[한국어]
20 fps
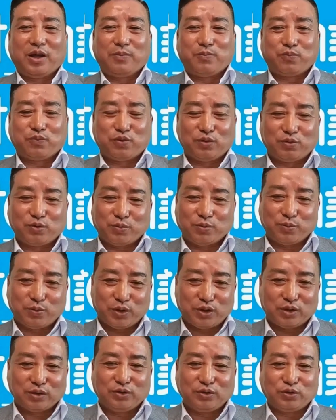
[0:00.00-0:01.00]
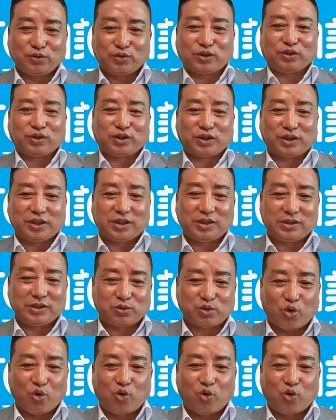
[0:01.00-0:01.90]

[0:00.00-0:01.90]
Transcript: 호블라이프뭐 유스킨,